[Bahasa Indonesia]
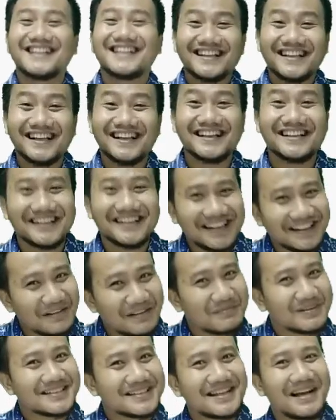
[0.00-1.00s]
ceritanya
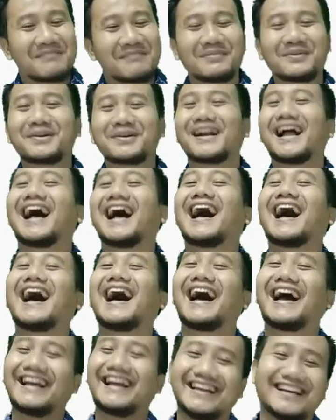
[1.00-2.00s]
ternyata bersambung.
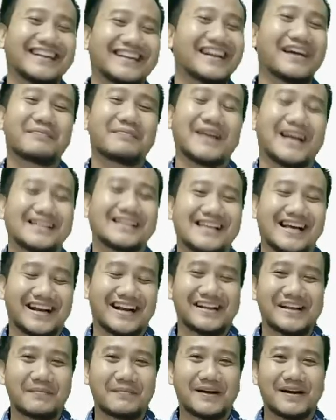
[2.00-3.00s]
Nah, ini dia
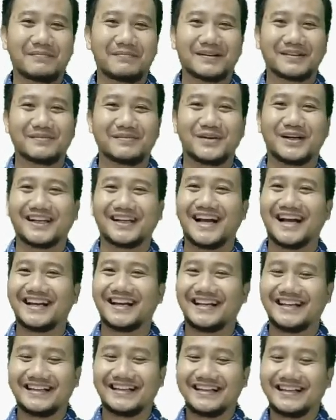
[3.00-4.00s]
pelajarannya pada pertemuan
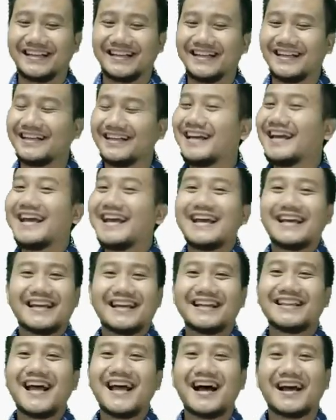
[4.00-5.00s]
kali ini.
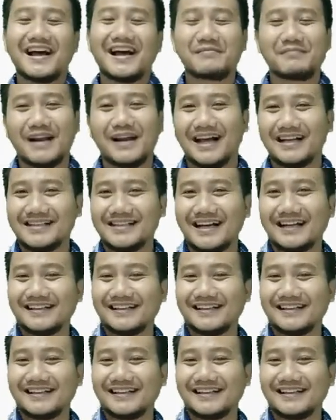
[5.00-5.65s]
Kita akan belajar